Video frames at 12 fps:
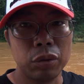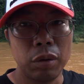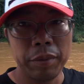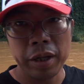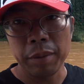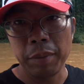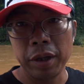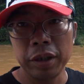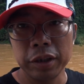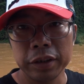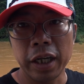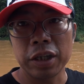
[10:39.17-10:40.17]
我们也没
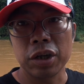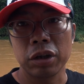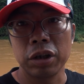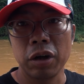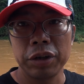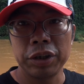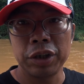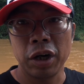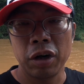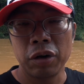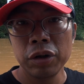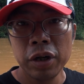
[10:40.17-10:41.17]
能再找到一
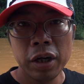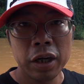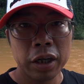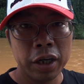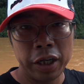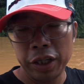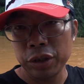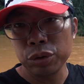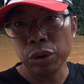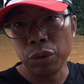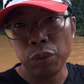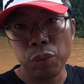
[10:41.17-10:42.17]
条可以
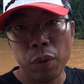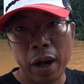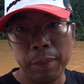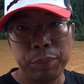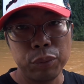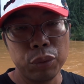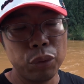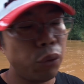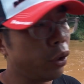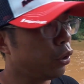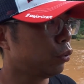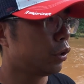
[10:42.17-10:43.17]
从外部
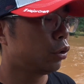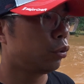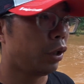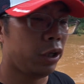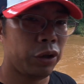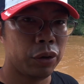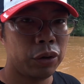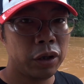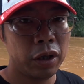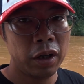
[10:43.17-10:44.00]
汇入的水流，